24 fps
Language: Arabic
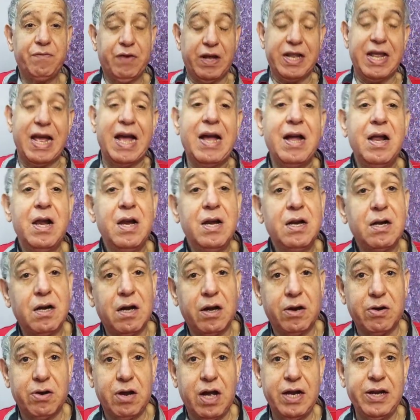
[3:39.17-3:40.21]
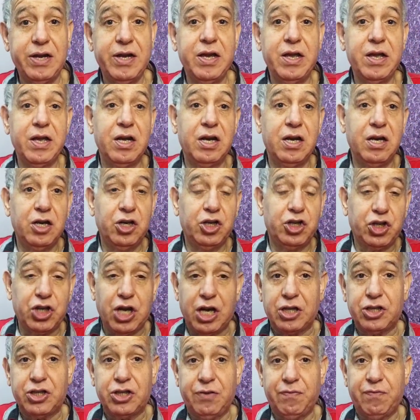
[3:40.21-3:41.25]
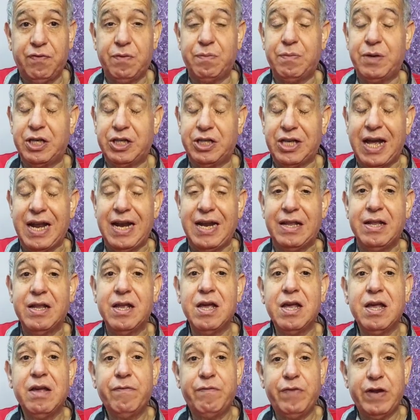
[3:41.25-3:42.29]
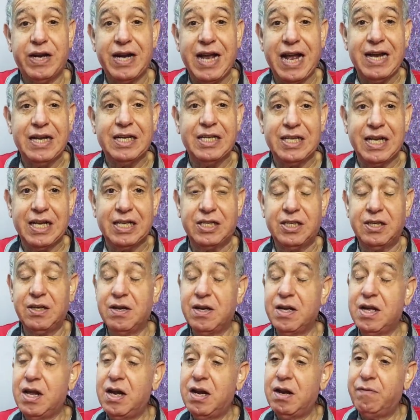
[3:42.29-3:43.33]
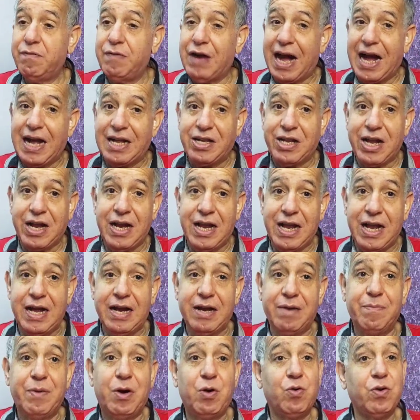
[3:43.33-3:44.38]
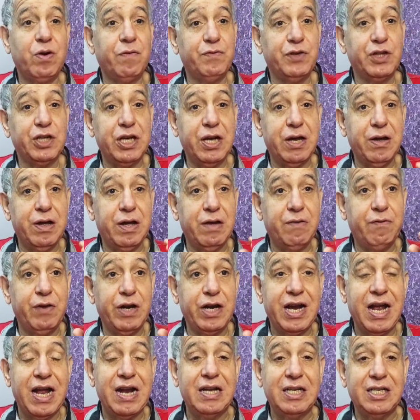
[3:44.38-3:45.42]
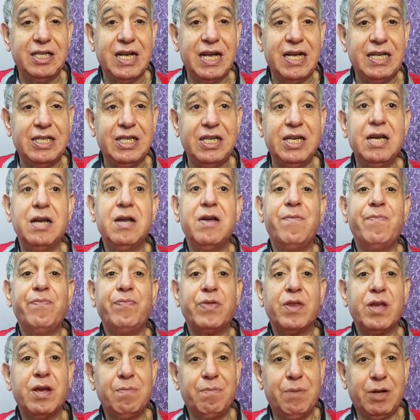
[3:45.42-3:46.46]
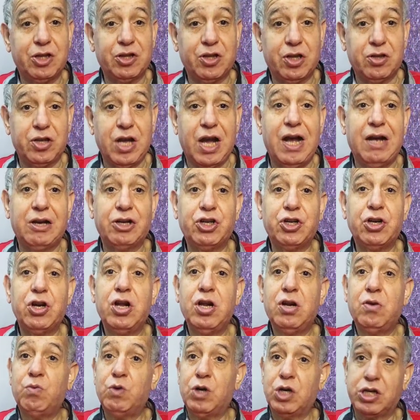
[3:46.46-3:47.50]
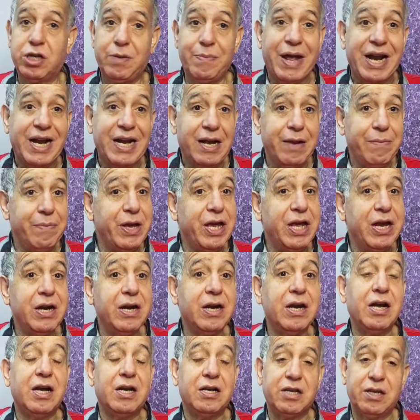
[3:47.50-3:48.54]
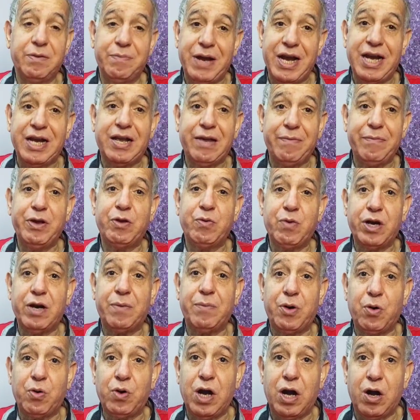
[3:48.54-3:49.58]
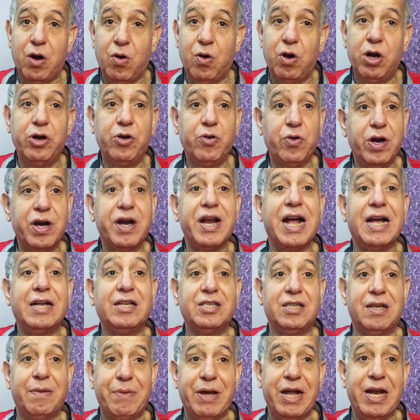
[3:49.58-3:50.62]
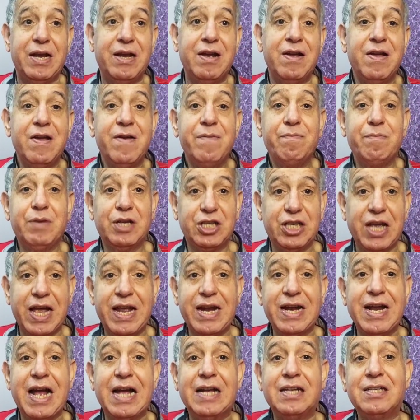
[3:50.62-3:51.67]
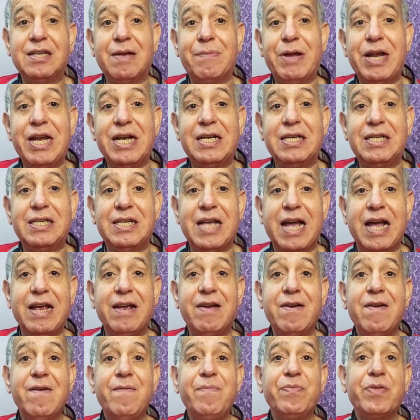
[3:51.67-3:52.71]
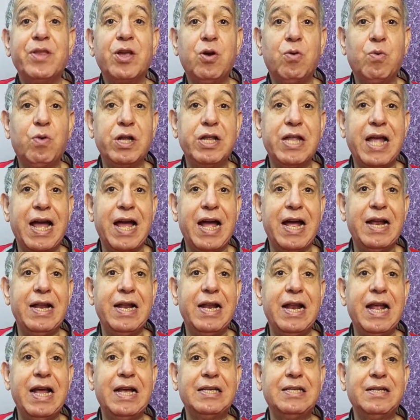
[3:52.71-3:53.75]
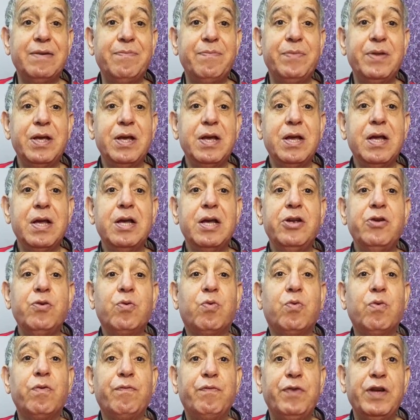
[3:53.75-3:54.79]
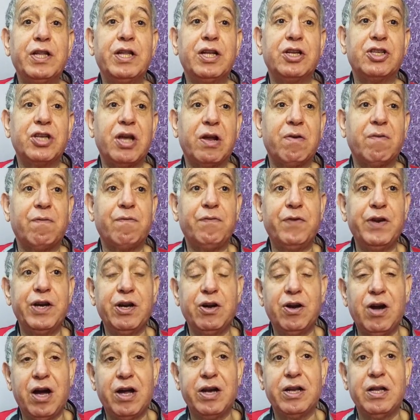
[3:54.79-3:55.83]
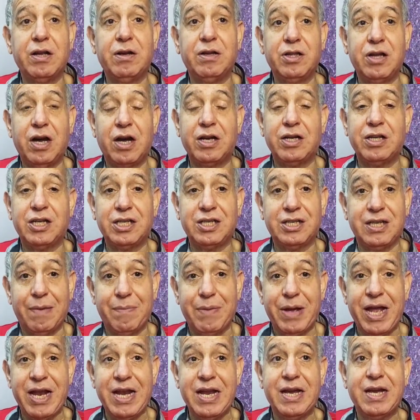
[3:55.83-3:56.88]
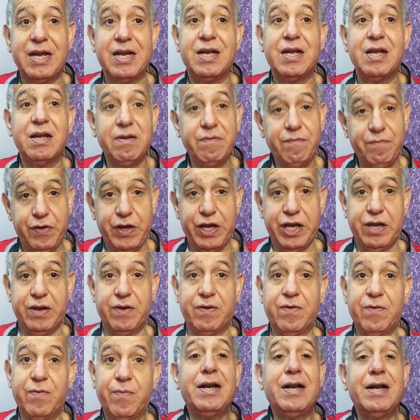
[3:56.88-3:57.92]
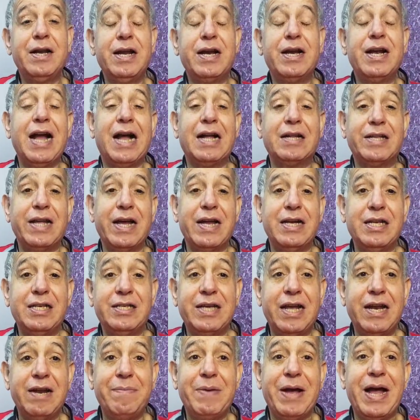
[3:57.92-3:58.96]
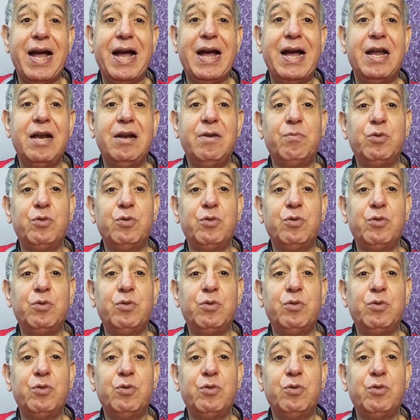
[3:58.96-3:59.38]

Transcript: فده كان رايي الشخصي في مساله فرجاني ساسي فحتى الان موقف فرجاني ساسي ما اتضحش واحتمال كبير احتمال كبير وانا بقول اهو انه يرجع الزمالك بس هيرجع الزمالك ازاي هو ده اللي لازم يكون فيه تصرف من اداره اداره الزمالك فيه نرجع تاني ثاني بقى